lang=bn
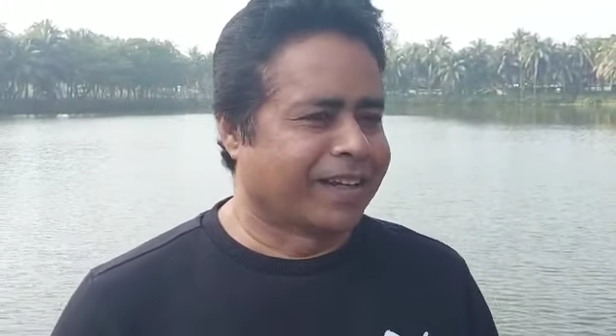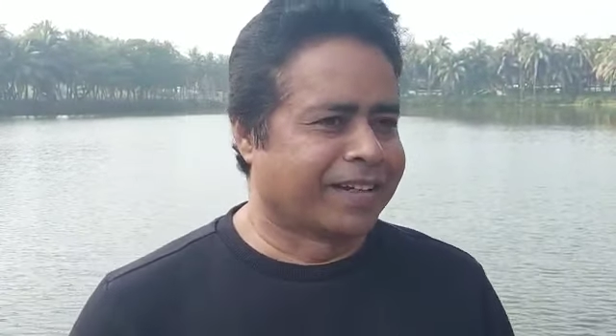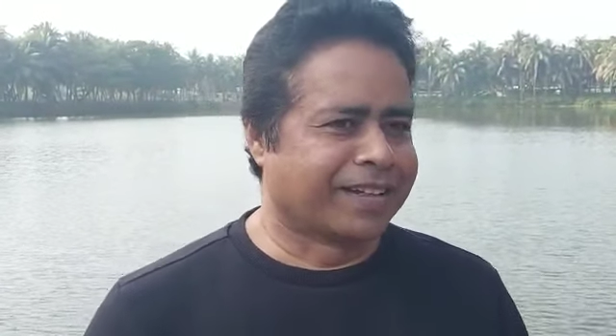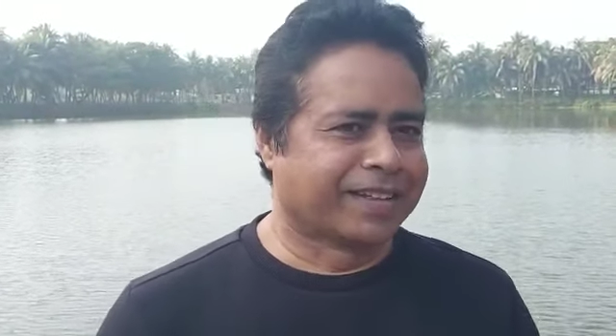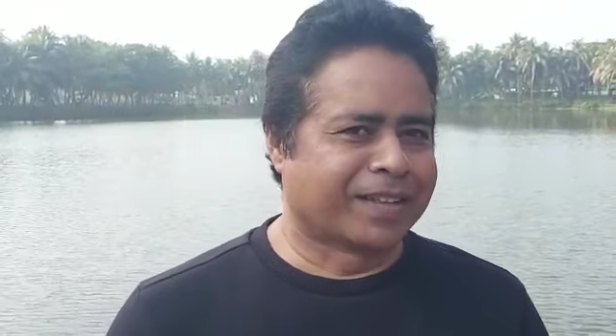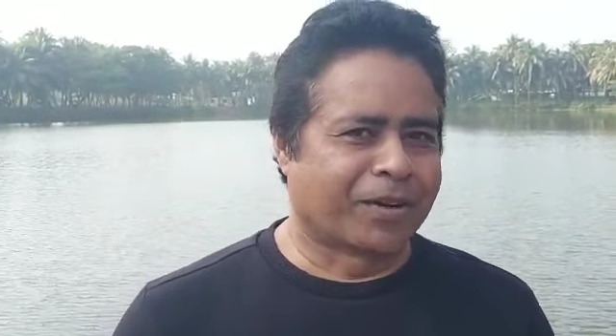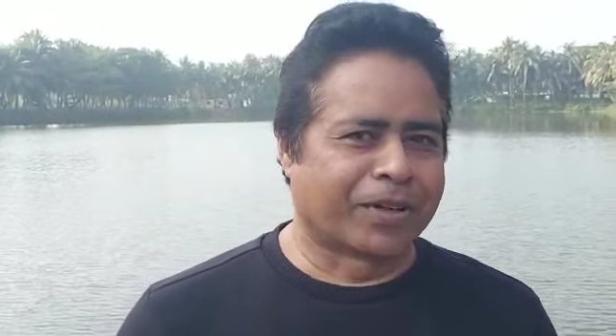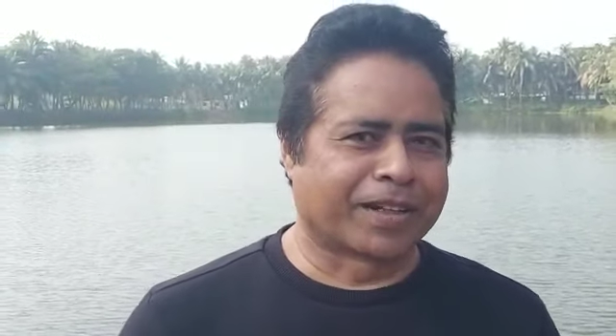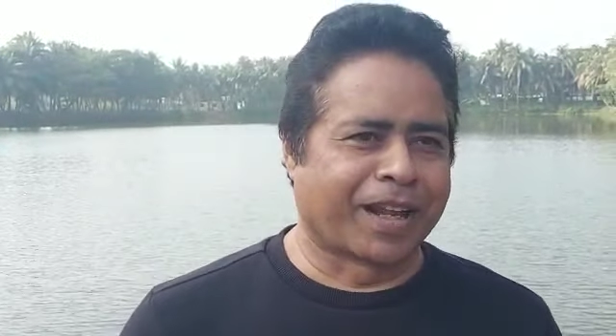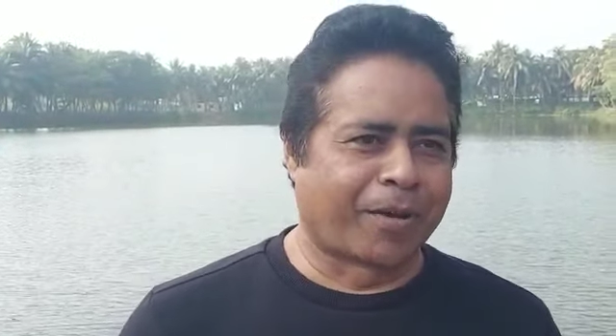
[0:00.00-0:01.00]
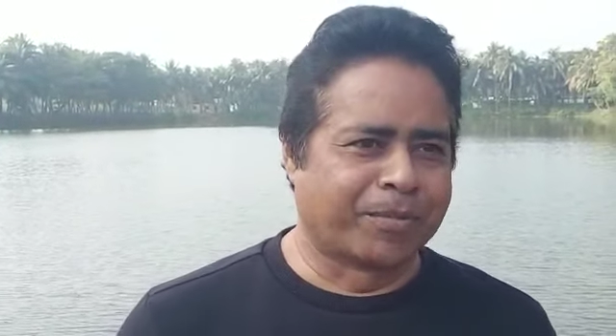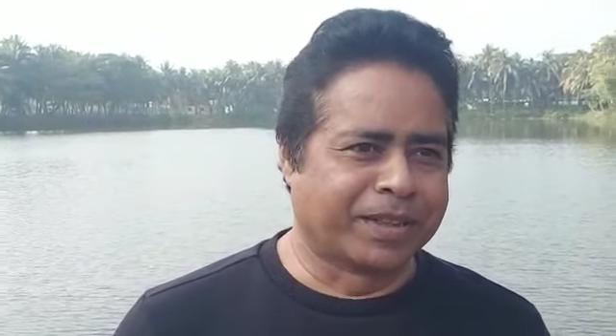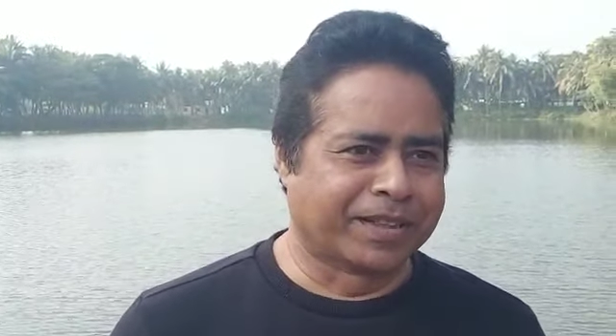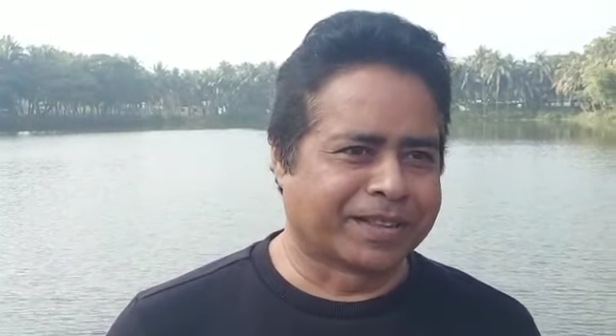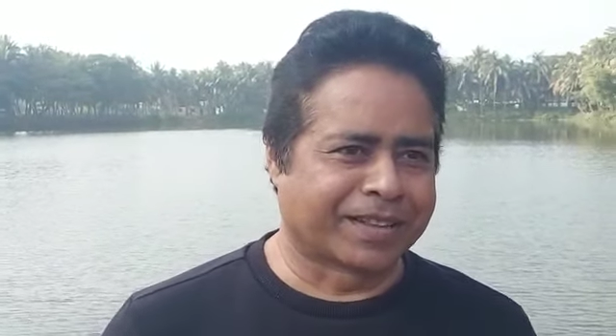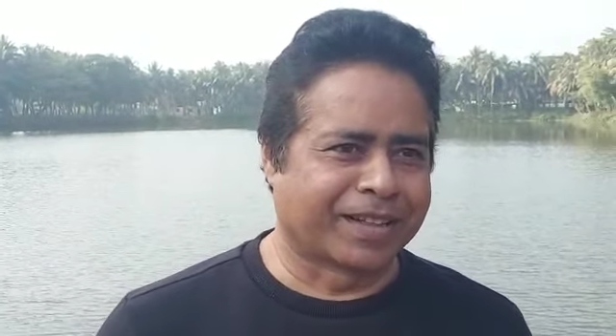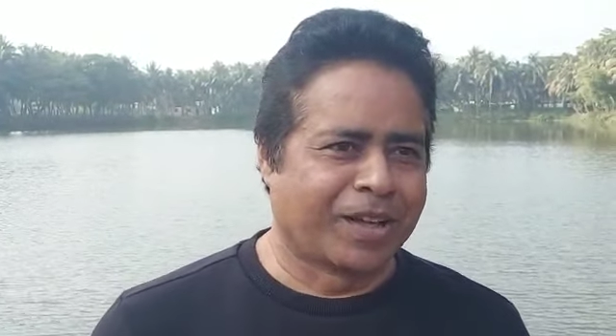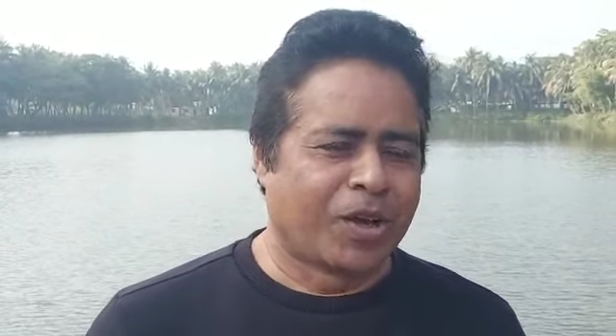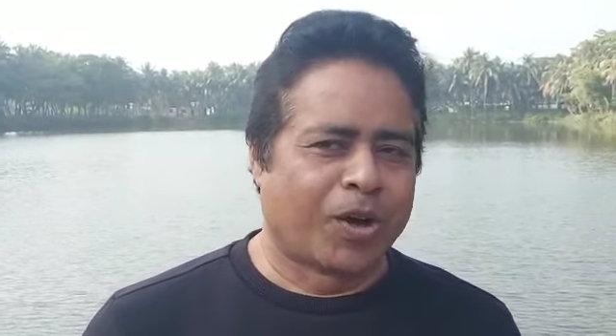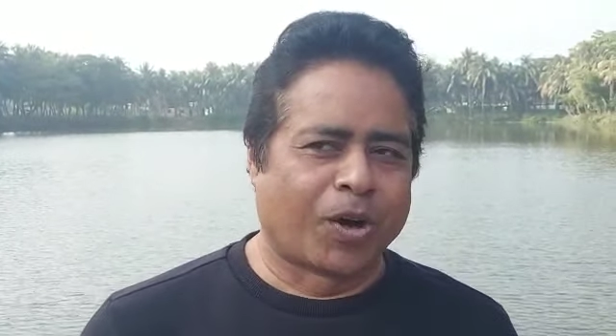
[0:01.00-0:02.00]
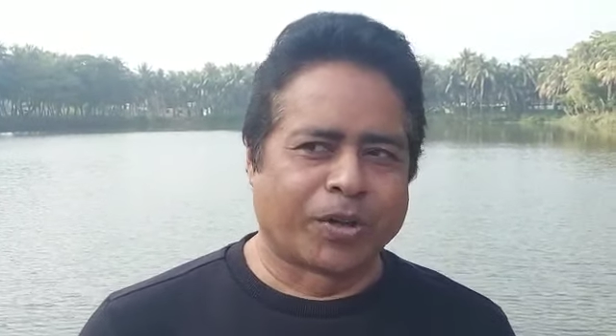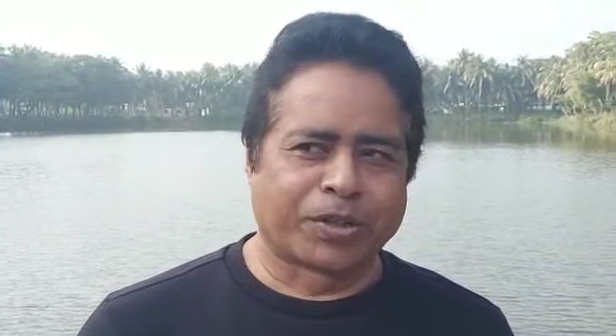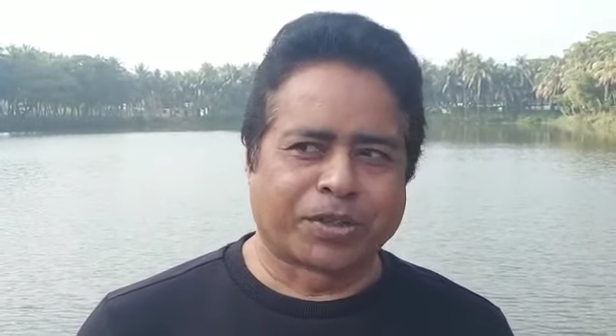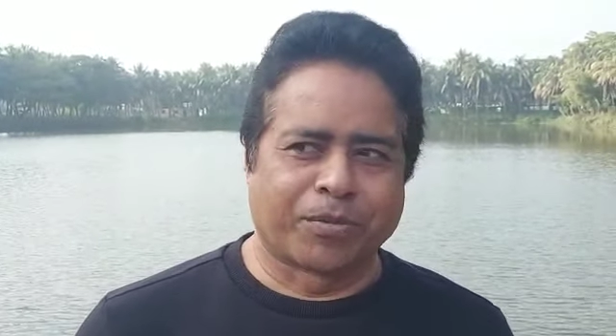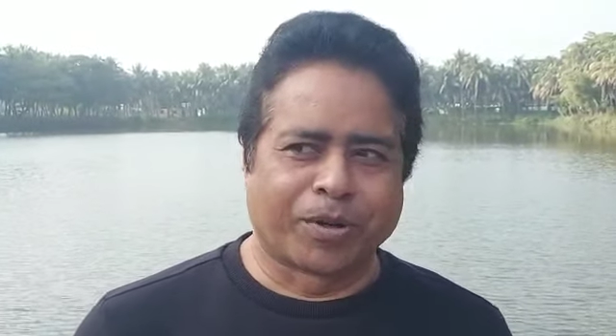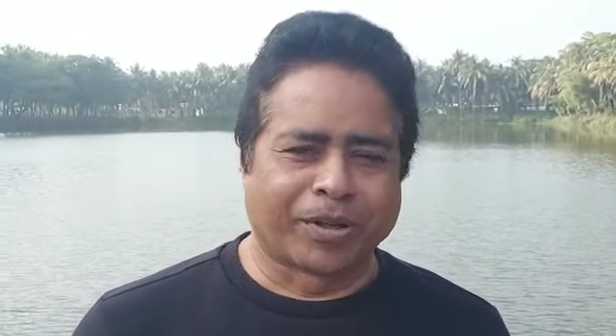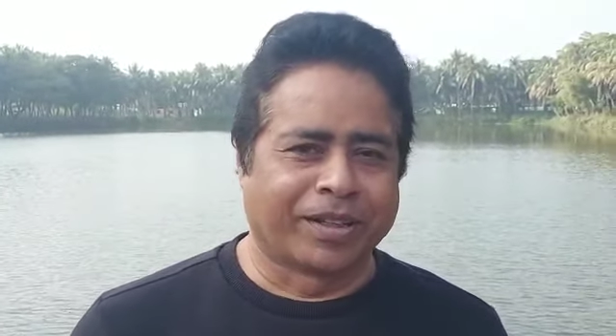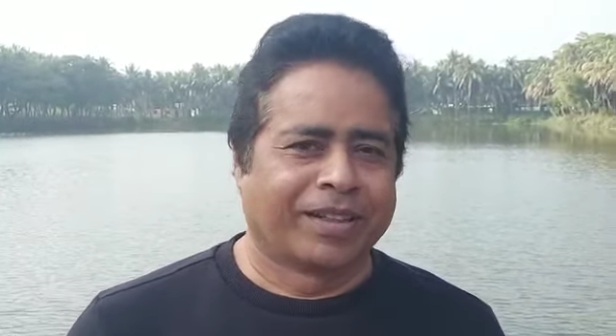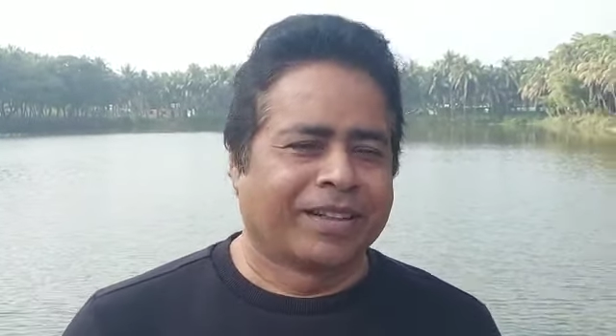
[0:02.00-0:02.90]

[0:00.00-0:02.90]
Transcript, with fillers: এই দিঘিতে অনেক লাভ দিয়েছে অনেক সময়